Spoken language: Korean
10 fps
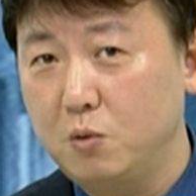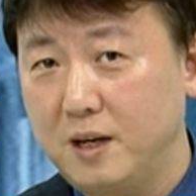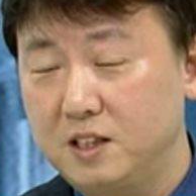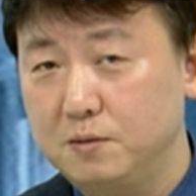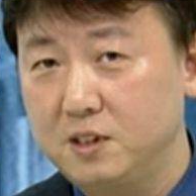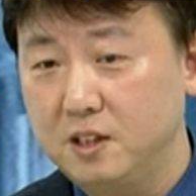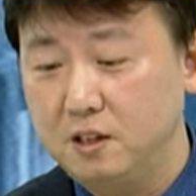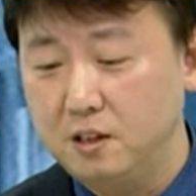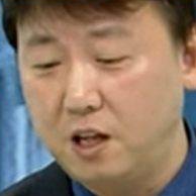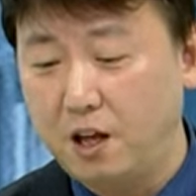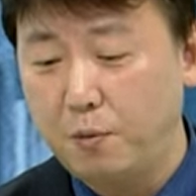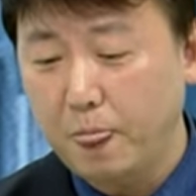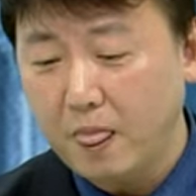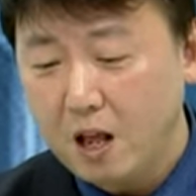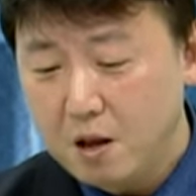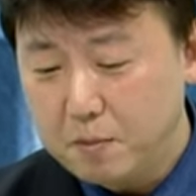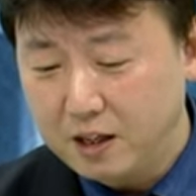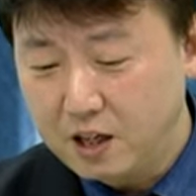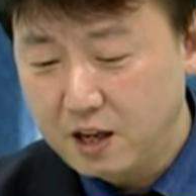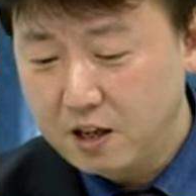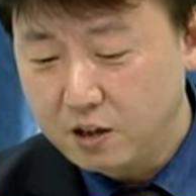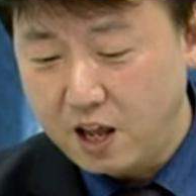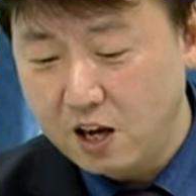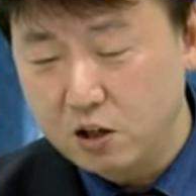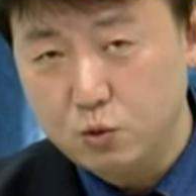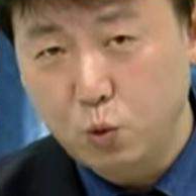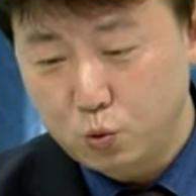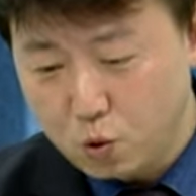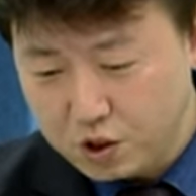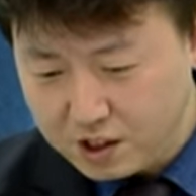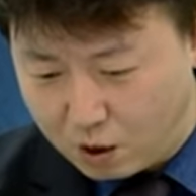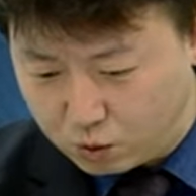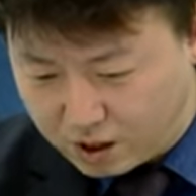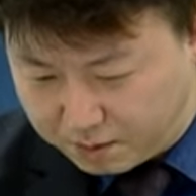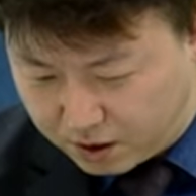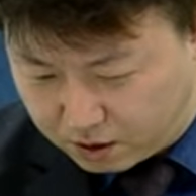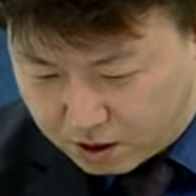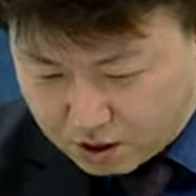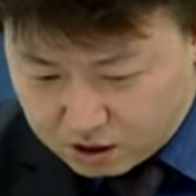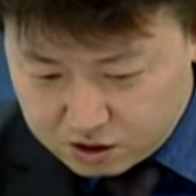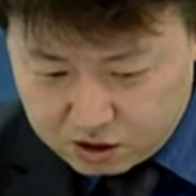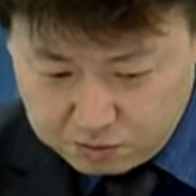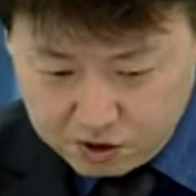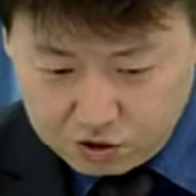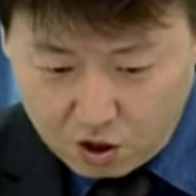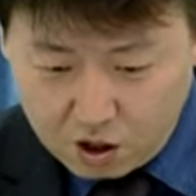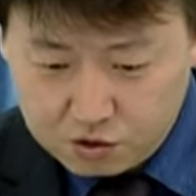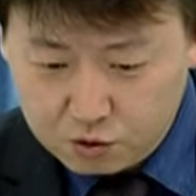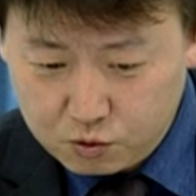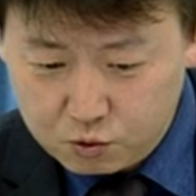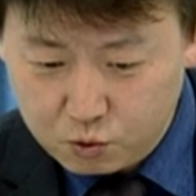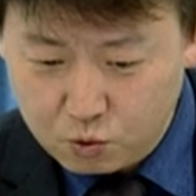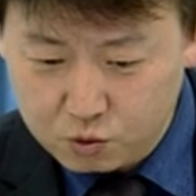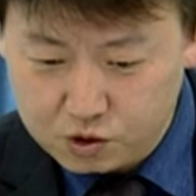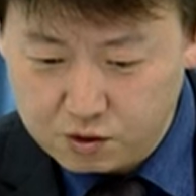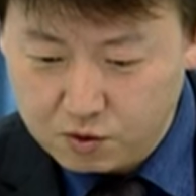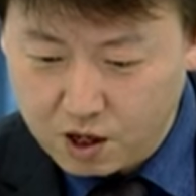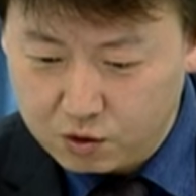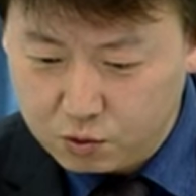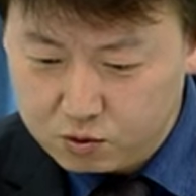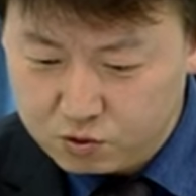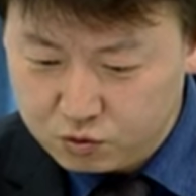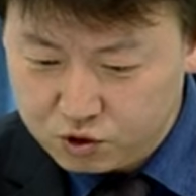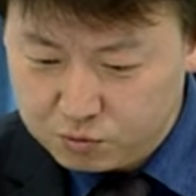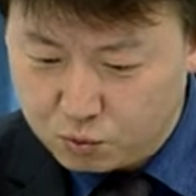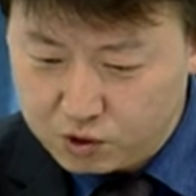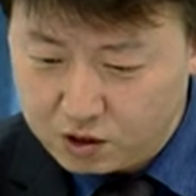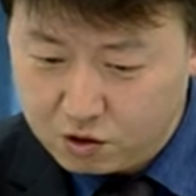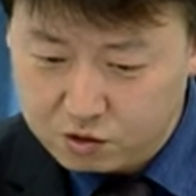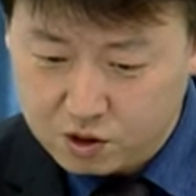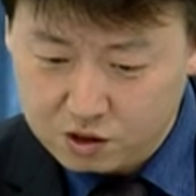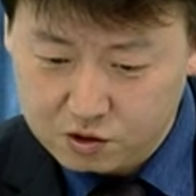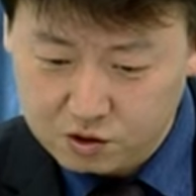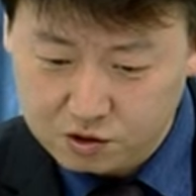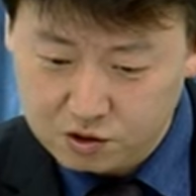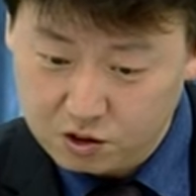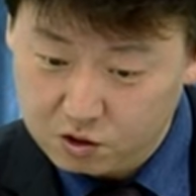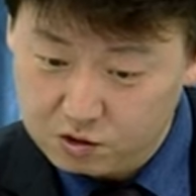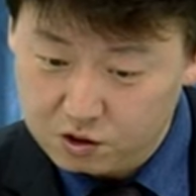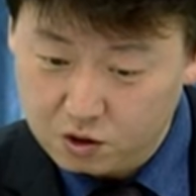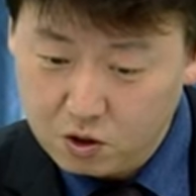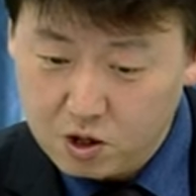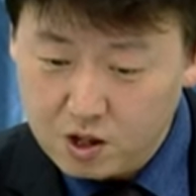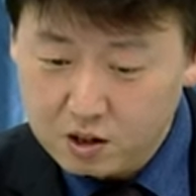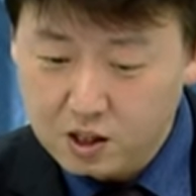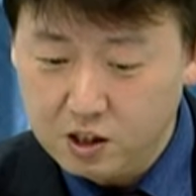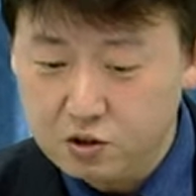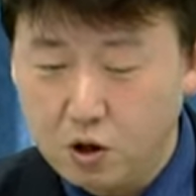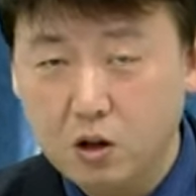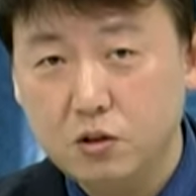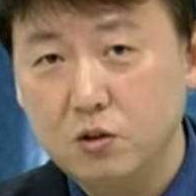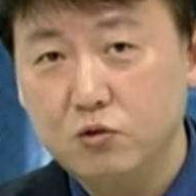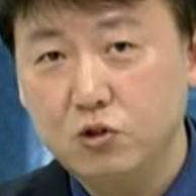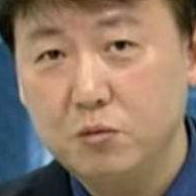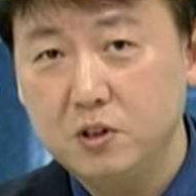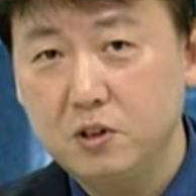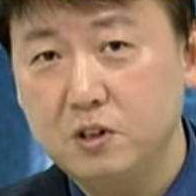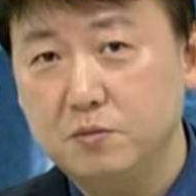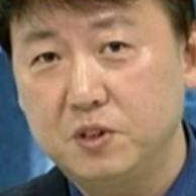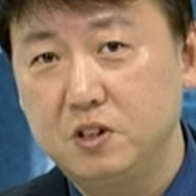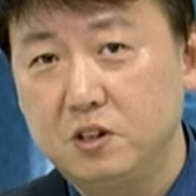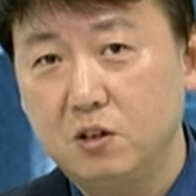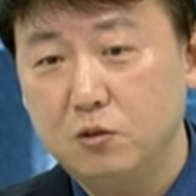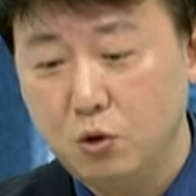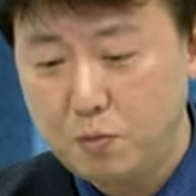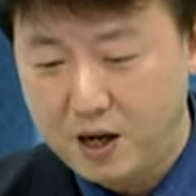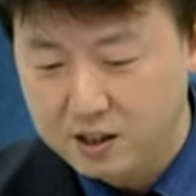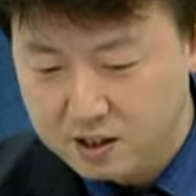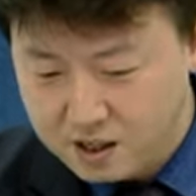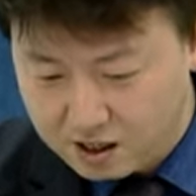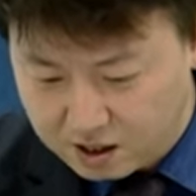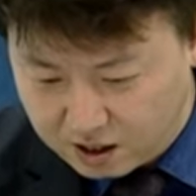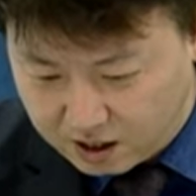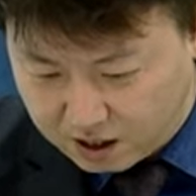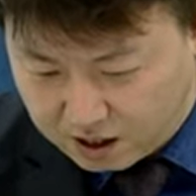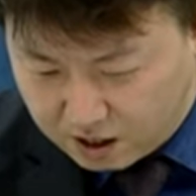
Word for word: 음. 말씀을 드리는데 만약에 내일 조정이 나온다면 지금 이 저항선들도 지금 계속 뚫지 못했던 저항선들이거든요. 근데 이 저항선을 뚫으면서 지금 지지선으로 바뀐 라인이니까